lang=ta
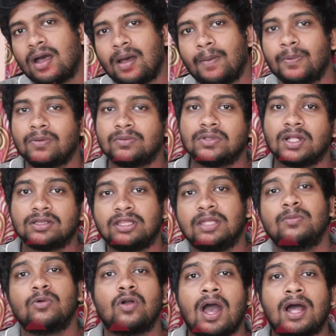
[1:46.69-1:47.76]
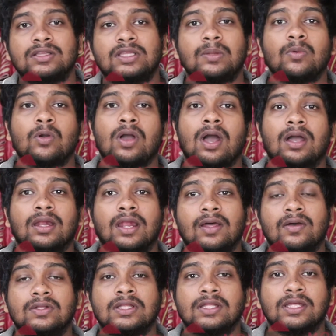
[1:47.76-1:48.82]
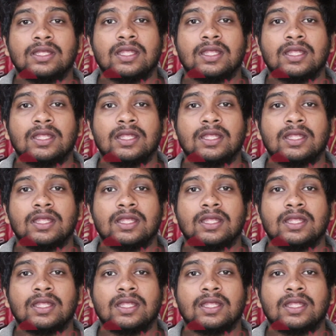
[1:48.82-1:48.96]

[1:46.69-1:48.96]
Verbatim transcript: அப்புறம் இந்த திமுக அதிமுகக்கெலாம் வந்து